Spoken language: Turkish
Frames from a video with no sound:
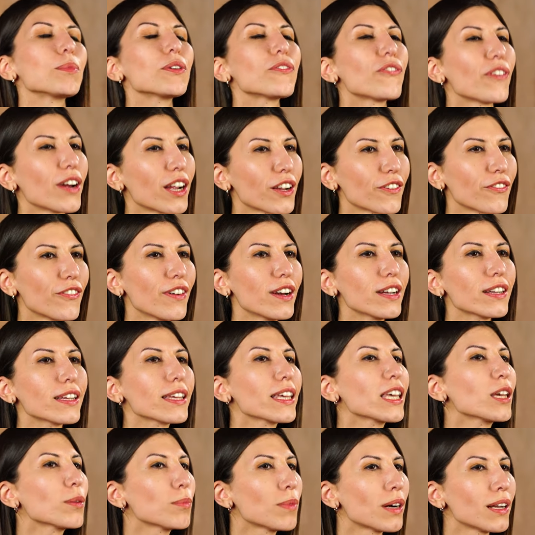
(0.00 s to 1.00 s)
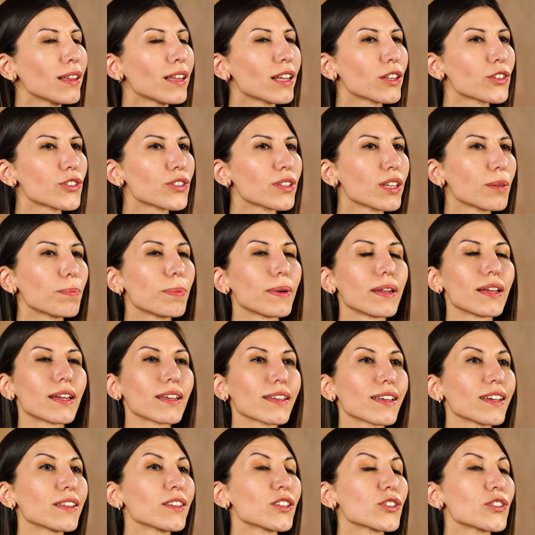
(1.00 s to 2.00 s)
Bir fark var, imalatçıda
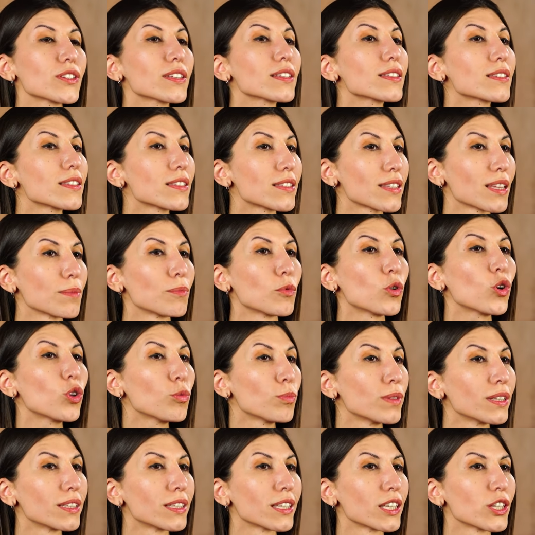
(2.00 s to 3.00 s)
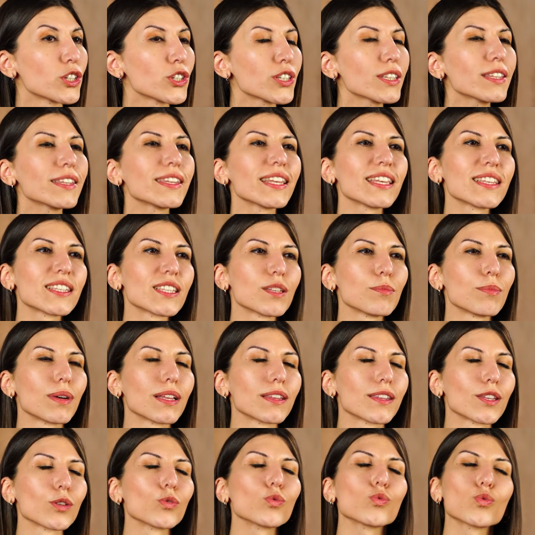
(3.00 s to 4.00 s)
perakendecilik sistemi olmadığı için
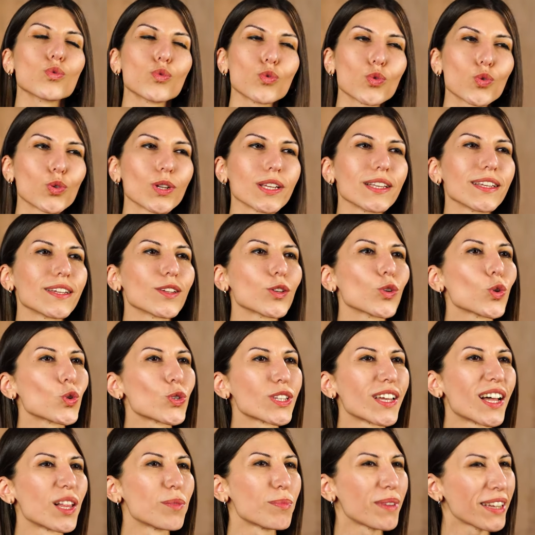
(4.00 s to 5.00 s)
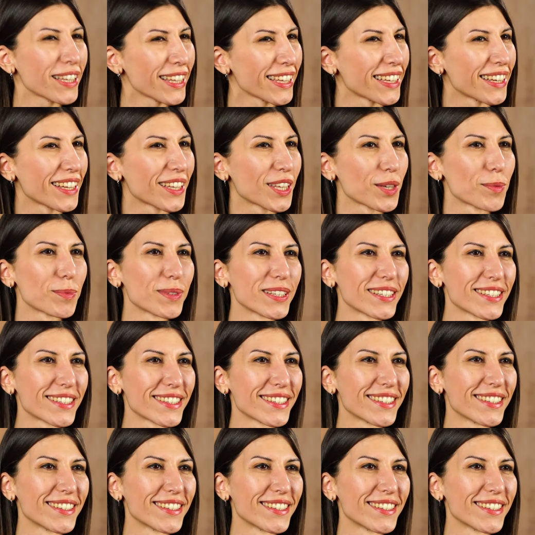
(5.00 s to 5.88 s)
teslimatta uzun süreleri göze alman gerekebilir.